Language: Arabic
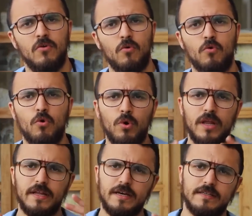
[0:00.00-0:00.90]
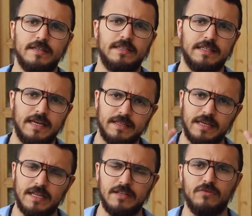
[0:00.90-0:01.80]
وكل نهار كتعطيها
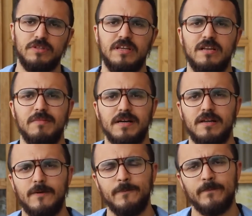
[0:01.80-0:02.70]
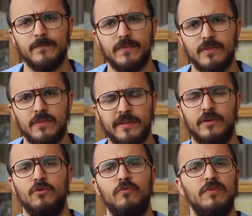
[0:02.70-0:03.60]
داك النوع ديال الماكله
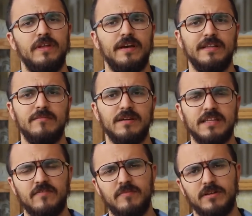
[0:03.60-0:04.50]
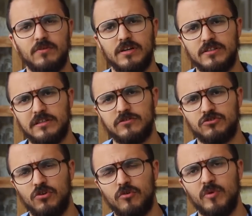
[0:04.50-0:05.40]
وفي نهايه المطاف من بعد واحد 3
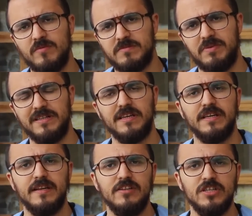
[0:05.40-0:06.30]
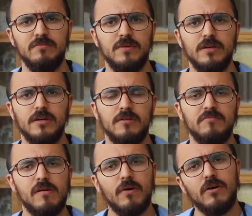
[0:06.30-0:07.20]
شهور وهي متبعه داك الريجيم
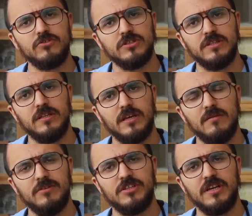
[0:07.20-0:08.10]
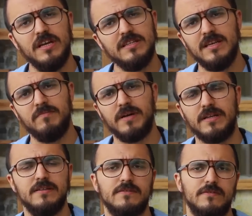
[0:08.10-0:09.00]
ما بقاوش عندها داك المشاكل ديال
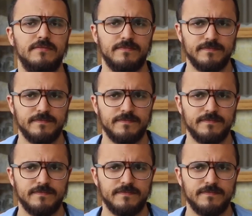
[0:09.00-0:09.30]
الباركنسون